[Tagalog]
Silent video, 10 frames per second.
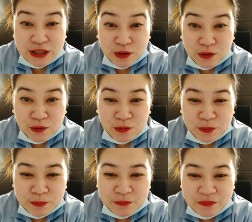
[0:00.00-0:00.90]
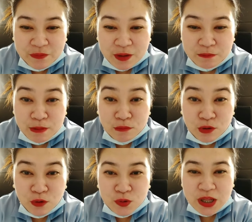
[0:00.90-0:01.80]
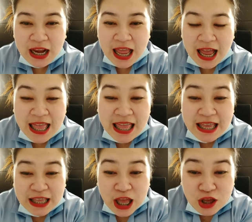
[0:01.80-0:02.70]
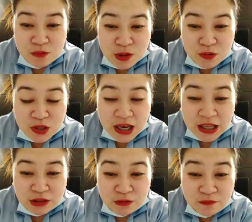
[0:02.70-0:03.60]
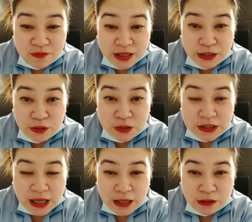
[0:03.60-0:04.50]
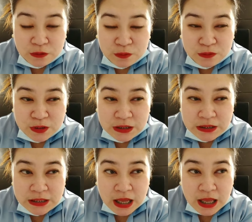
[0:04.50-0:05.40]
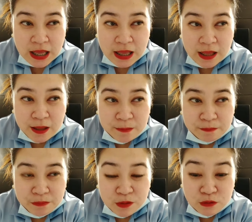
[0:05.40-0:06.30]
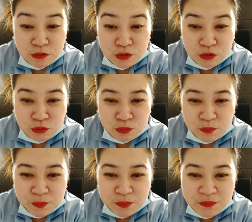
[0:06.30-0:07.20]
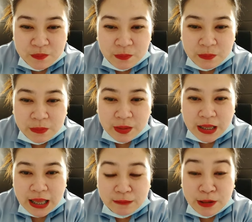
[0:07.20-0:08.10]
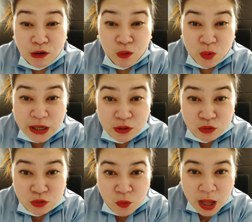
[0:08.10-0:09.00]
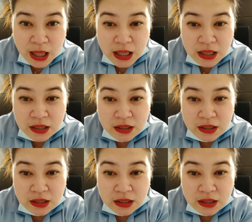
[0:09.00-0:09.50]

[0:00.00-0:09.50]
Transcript: niyo ako? pabulong na lang. Gagawin ko na lang tong video sa ano, sa YouTube. Panoorin nyo to ha.